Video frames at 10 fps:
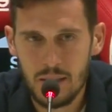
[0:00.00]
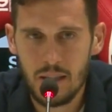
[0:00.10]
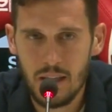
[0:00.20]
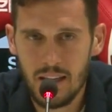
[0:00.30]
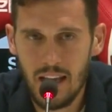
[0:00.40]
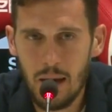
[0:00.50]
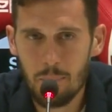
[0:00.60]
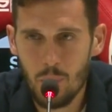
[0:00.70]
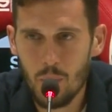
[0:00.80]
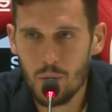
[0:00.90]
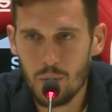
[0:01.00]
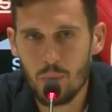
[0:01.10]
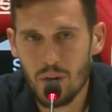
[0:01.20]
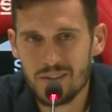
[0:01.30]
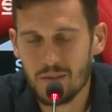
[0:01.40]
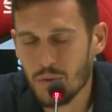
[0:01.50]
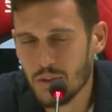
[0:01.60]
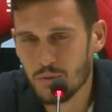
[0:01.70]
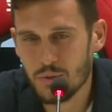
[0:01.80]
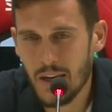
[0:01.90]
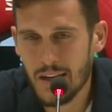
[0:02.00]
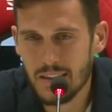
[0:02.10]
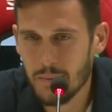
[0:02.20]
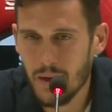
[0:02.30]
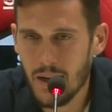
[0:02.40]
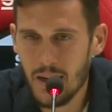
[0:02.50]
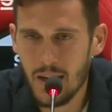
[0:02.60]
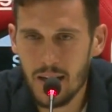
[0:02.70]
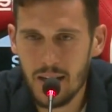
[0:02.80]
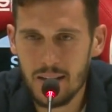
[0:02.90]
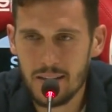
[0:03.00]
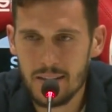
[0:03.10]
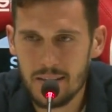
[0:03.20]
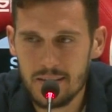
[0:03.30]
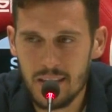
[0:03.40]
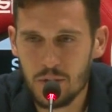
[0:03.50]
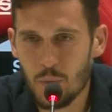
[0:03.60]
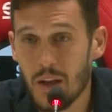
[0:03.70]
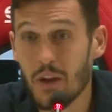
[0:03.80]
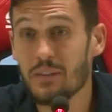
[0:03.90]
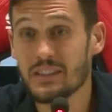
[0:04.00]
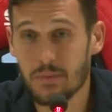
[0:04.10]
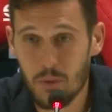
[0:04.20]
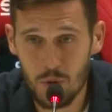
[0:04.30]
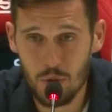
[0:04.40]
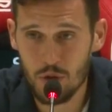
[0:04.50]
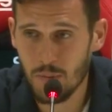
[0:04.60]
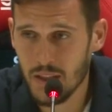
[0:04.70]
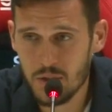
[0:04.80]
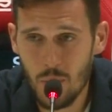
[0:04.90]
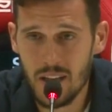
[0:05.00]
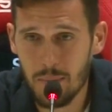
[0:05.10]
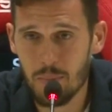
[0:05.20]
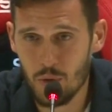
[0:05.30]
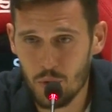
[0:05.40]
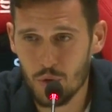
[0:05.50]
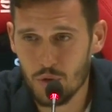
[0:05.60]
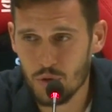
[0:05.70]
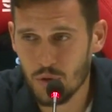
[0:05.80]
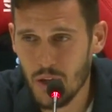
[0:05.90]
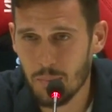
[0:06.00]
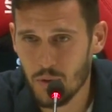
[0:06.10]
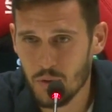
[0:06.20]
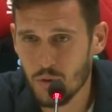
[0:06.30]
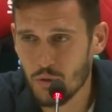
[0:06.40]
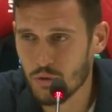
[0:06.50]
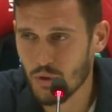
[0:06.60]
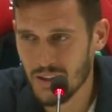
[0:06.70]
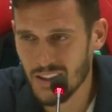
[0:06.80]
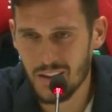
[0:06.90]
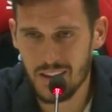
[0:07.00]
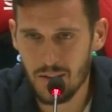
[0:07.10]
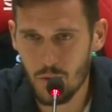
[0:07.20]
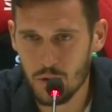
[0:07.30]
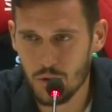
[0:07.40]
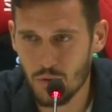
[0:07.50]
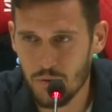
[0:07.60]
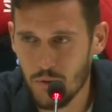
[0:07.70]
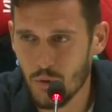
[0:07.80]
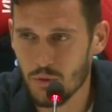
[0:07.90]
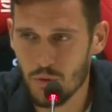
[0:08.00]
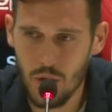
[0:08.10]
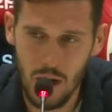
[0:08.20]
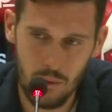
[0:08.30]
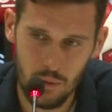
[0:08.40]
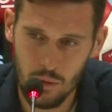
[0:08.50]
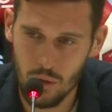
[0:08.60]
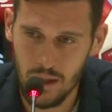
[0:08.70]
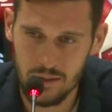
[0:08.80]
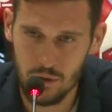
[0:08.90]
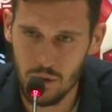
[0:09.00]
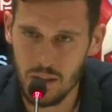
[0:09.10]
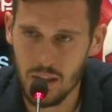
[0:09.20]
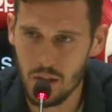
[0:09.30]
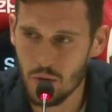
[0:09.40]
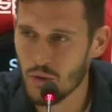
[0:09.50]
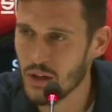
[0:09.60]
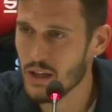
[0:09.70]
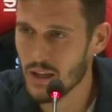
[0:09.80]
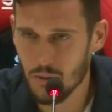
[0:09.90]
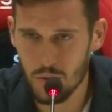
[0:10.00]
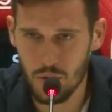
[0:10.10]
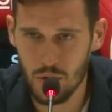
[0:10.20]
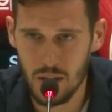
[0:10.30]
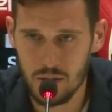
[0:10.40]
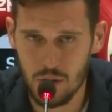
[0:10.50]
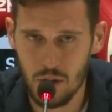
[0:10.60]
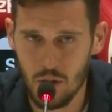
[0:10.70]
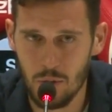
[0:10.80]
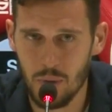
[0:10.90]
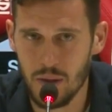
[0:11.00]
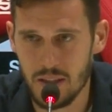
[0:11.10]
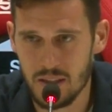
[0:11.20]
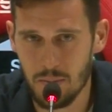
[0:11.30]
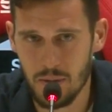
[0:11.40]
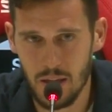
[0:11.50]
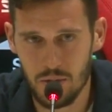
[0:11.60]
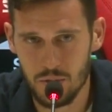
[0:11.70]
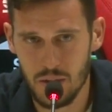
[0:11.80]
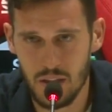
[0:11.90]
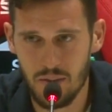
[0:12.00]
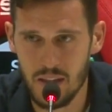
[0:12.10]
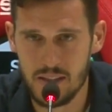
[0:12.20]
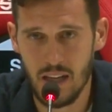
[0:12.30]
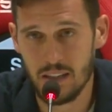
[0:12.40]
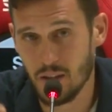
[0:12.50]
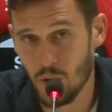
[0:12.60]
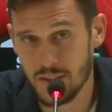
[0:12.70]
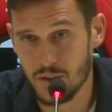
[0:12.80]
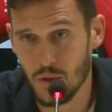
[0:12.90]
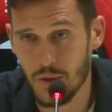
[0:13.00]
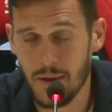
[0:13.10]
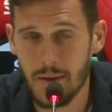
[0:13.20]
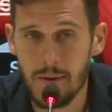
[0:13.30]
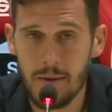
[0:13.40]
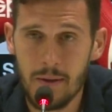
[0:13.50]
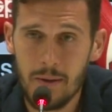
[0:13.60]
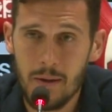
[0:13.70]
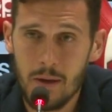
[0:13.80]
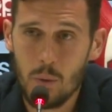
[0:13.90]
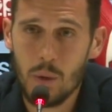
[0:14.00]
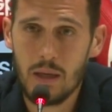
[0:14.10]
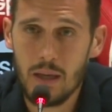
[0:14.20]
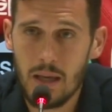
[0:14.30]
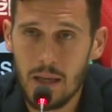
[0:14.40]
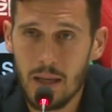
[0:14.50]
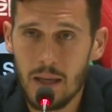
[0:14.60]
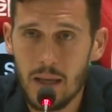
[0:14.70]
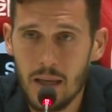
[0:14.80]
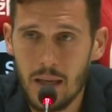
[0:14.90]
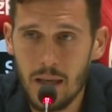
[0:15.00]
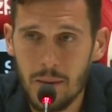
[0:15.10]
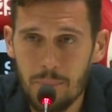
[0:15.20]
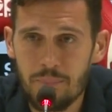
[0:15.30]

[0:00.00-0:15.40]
il campo può essere una scusante, ma se la squadra non avesse prodotto, ma la squadra ha prodotto, ha prodotto, è andata tante volte sul fondo, ha avuto l'occasione del rigore, ha avuto l'occasione del colpo di testa provato sulla traversa, altre occasioni. Quindi